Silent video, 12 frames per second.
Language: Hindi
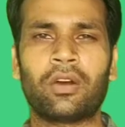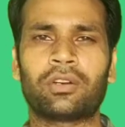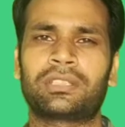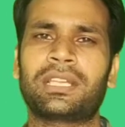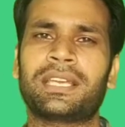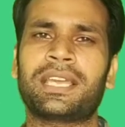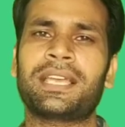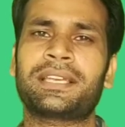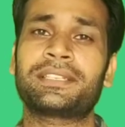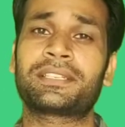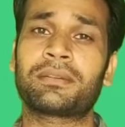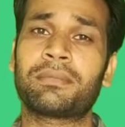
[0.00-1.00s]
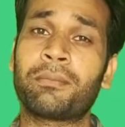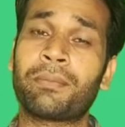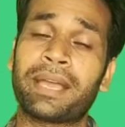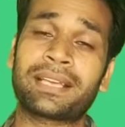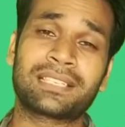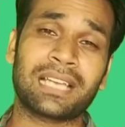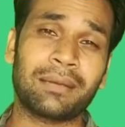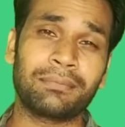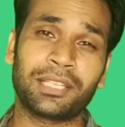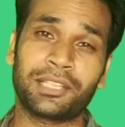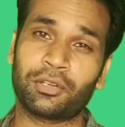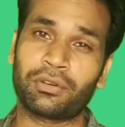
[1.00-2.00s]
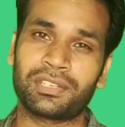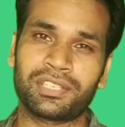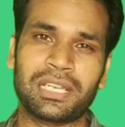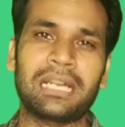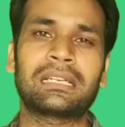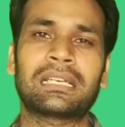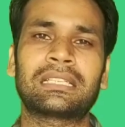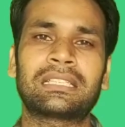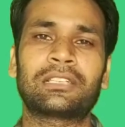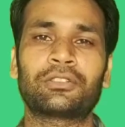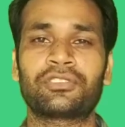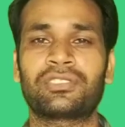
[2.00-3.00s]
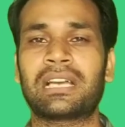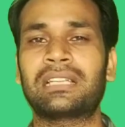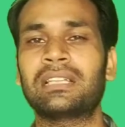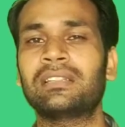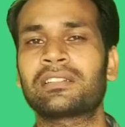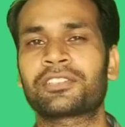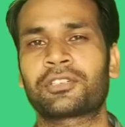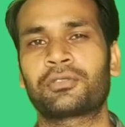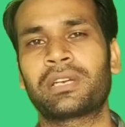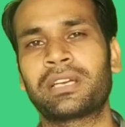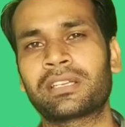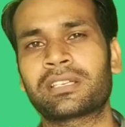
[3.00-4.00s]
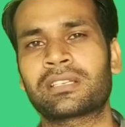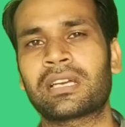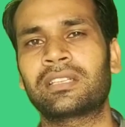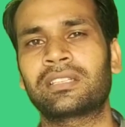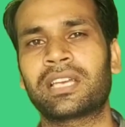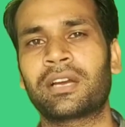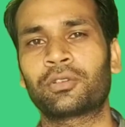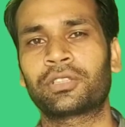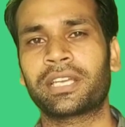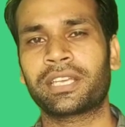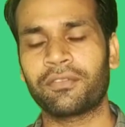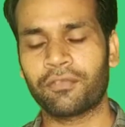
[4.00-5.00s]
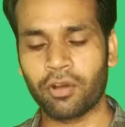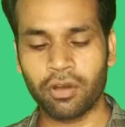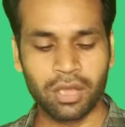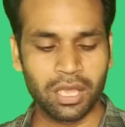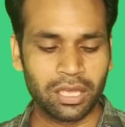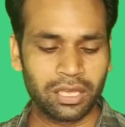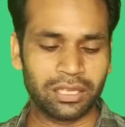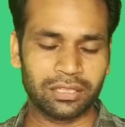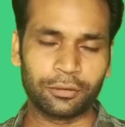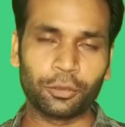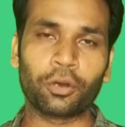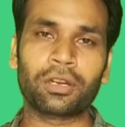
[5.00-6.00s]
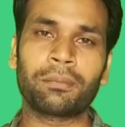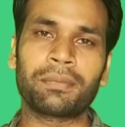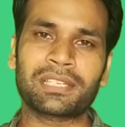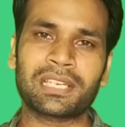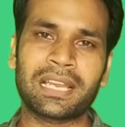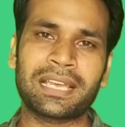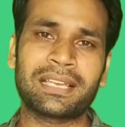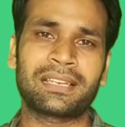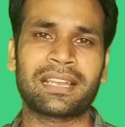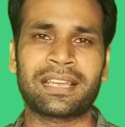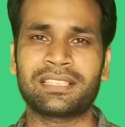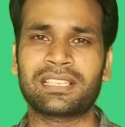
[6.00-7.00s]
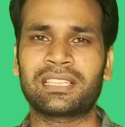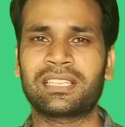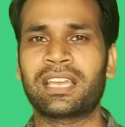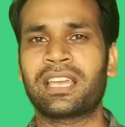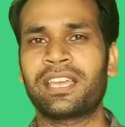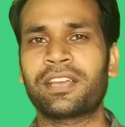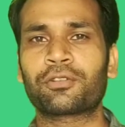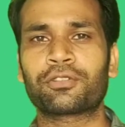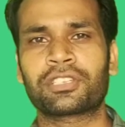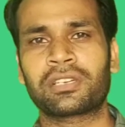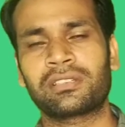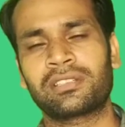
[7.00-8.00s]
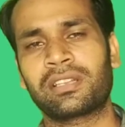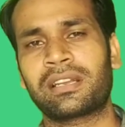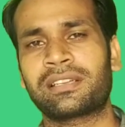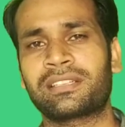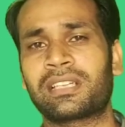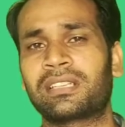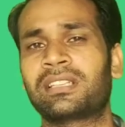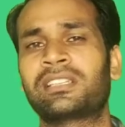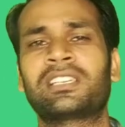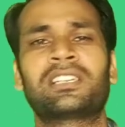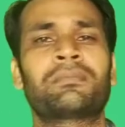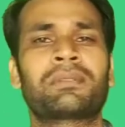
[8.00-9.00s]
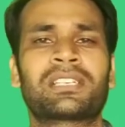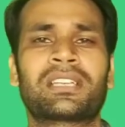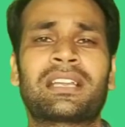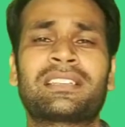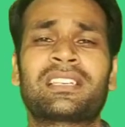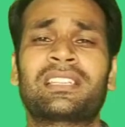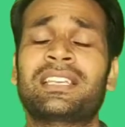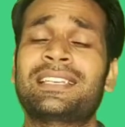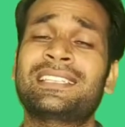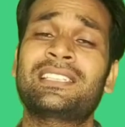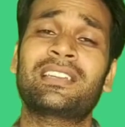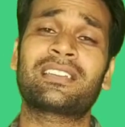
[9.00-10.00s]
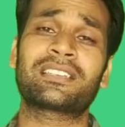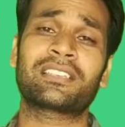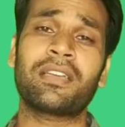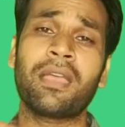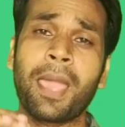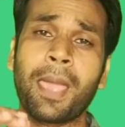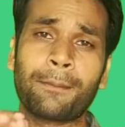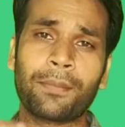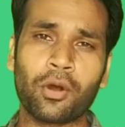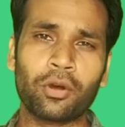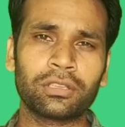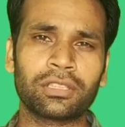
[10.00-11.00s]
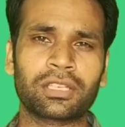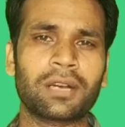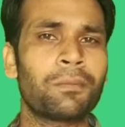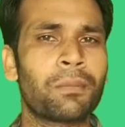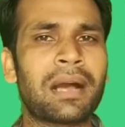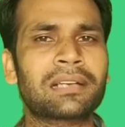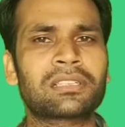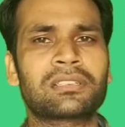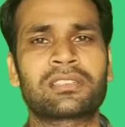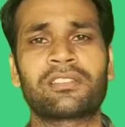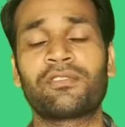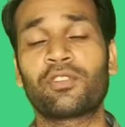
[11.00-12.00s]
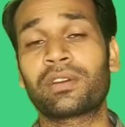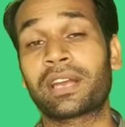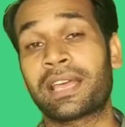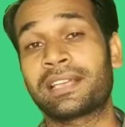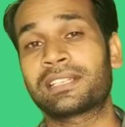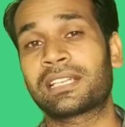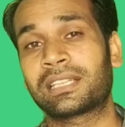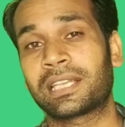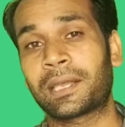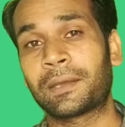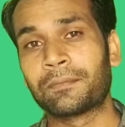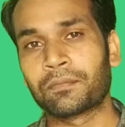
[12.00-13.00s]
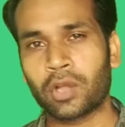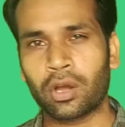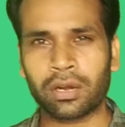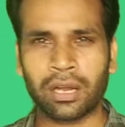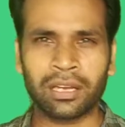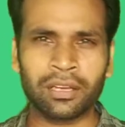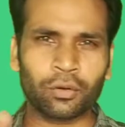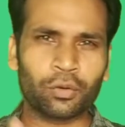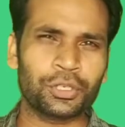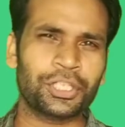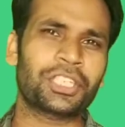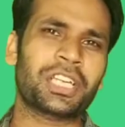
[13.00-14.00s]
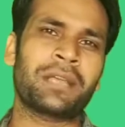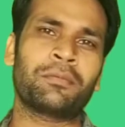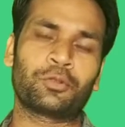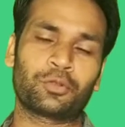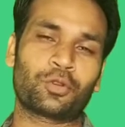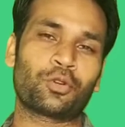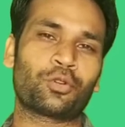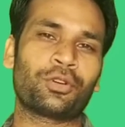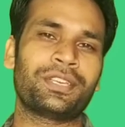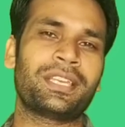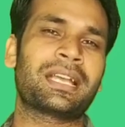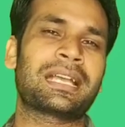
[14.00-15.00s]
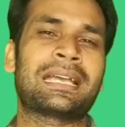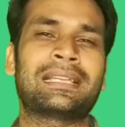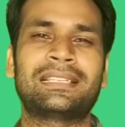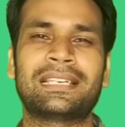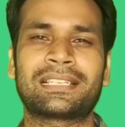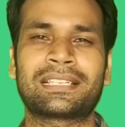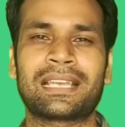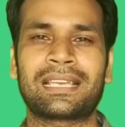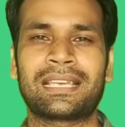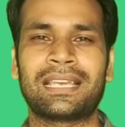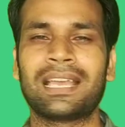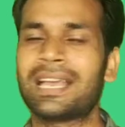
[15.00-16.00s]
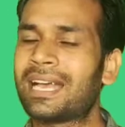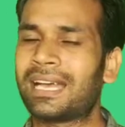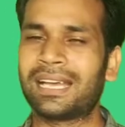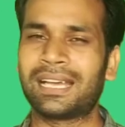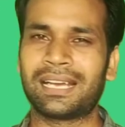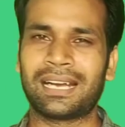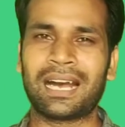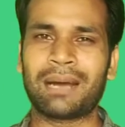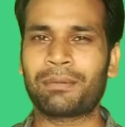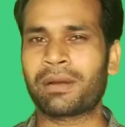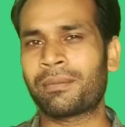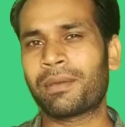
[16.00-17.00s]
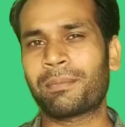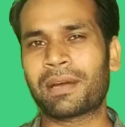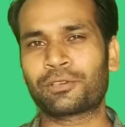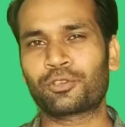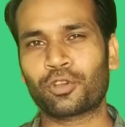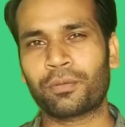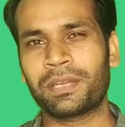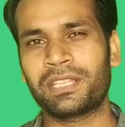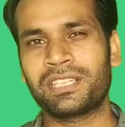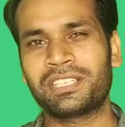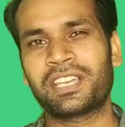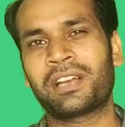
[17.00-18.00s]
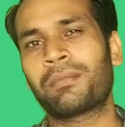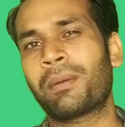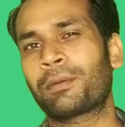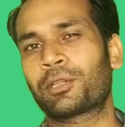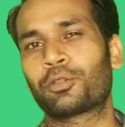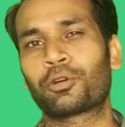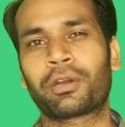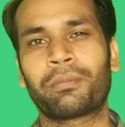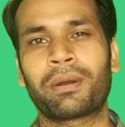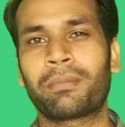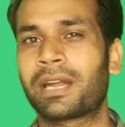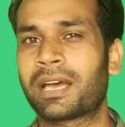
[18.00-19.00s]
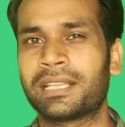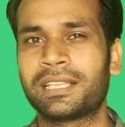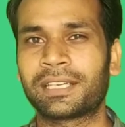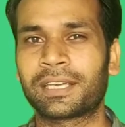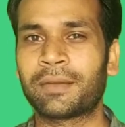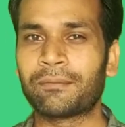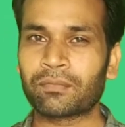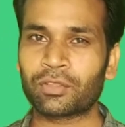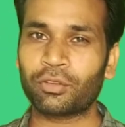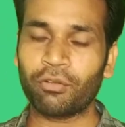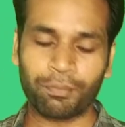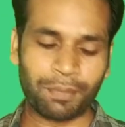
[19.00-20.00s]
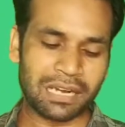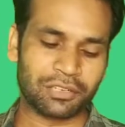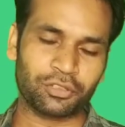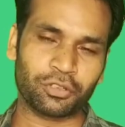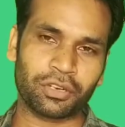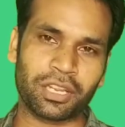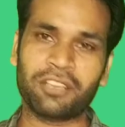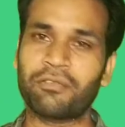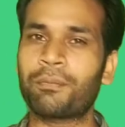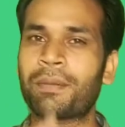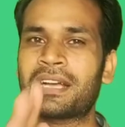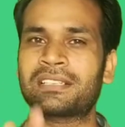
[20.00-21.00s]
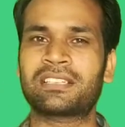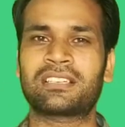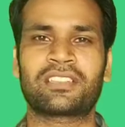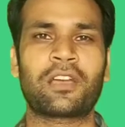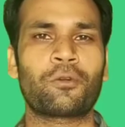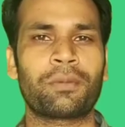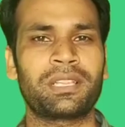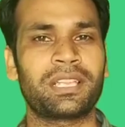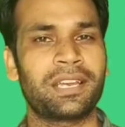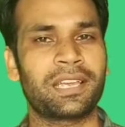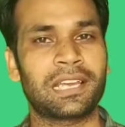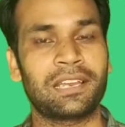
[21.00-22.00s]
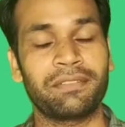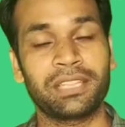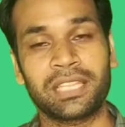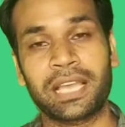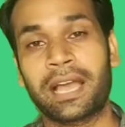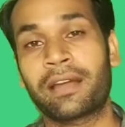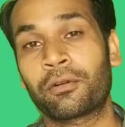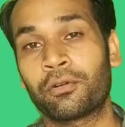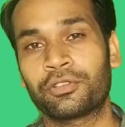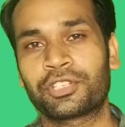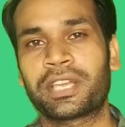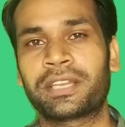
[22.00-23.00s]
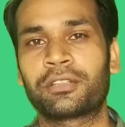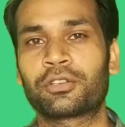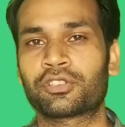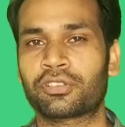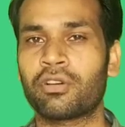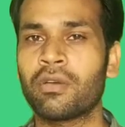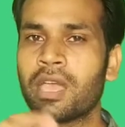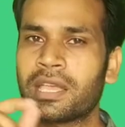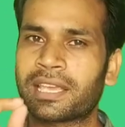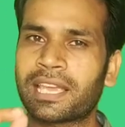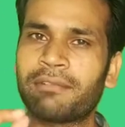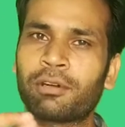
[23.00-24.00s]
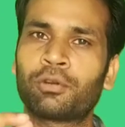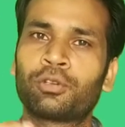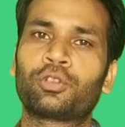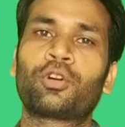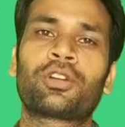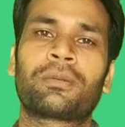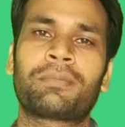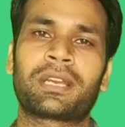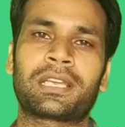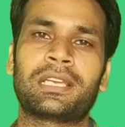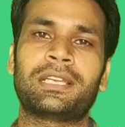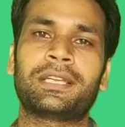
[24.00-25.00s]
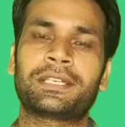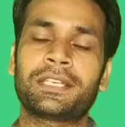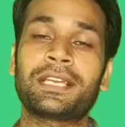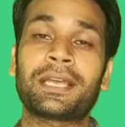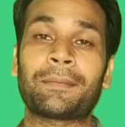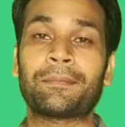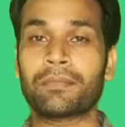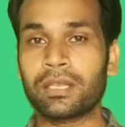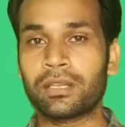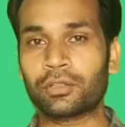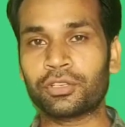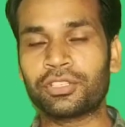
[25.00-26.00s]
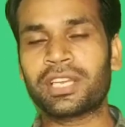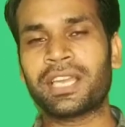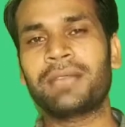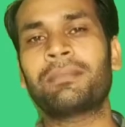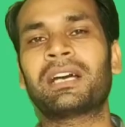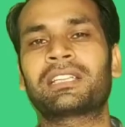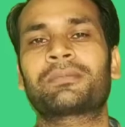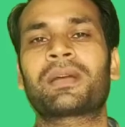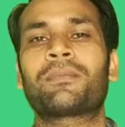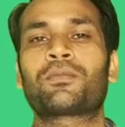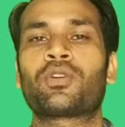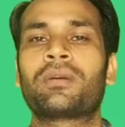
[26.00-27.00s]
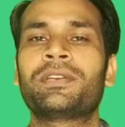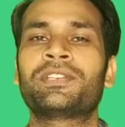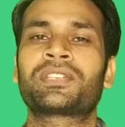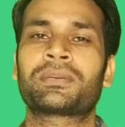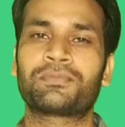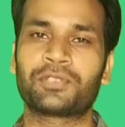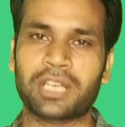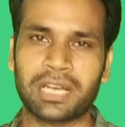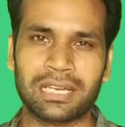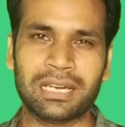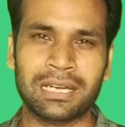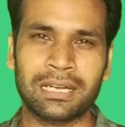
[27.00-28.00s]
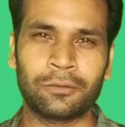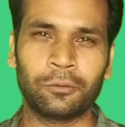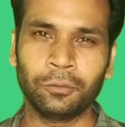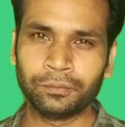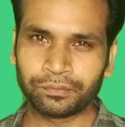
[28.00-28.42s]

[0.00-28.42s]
होता यह है कि जब हम एग्ज़ाम देते हैं और रिज़ल्ट आता है तो ज़्यादातर स्टूडेंट के साथ क्या होता है कि वो दो नंबर से रह रह जाते हैं एक क्वेश्चन से रह जाते हैं तीन नंबर से रह जाते हैं इस तरीके से बहुत कम मार्क्स से वो रह जाते हैं और अगर उस टाइम उनको कोई ये कह दिया जाए कि आप हमें पाँच सौ रुपये दीजिए हम आपके दो नंबर बढ़ा देंगे तो पाँच सौ नहीं वो पाँच हज़ार रुपये देने के लिए भी तैयार हो जाएंगे दोस्तों केवल उन दो नंबर के लिए ठीक है तो यही बात मैं आपको अभी समझा रहा हूँ